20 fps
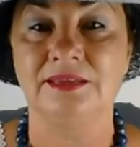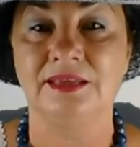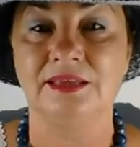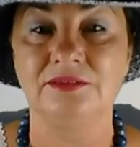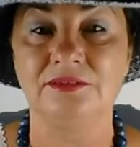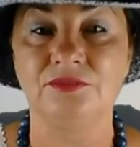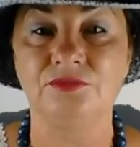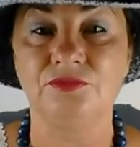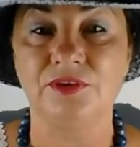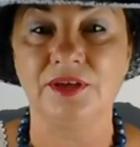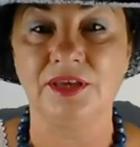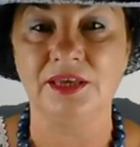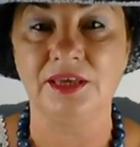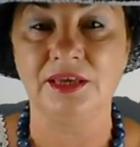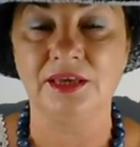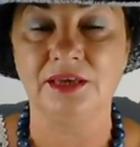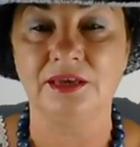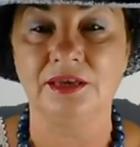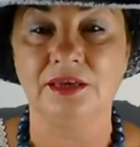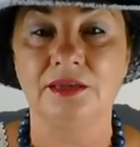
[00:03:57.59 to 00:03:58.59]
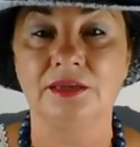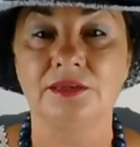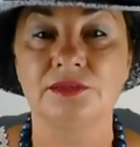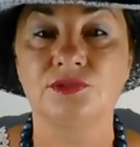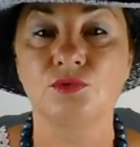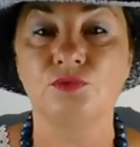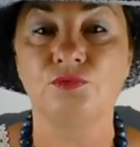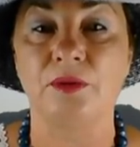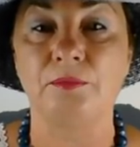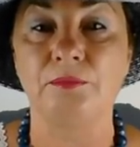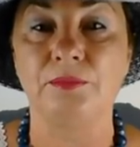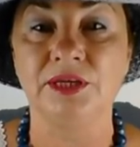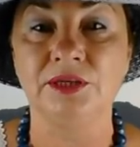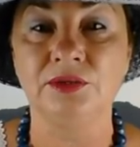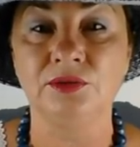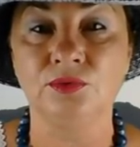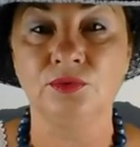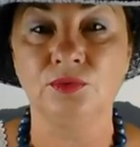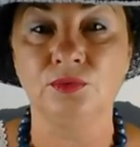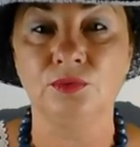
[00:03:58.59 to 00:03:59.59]
den Weg zur
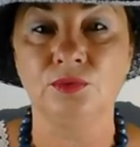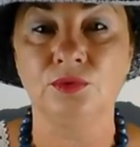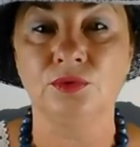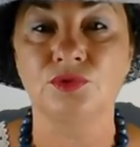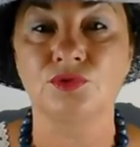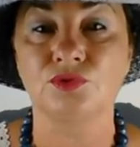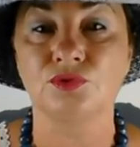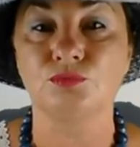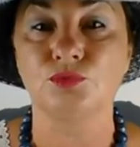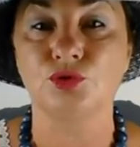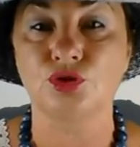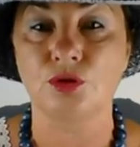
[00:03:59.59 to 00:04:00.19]
Verbindung zum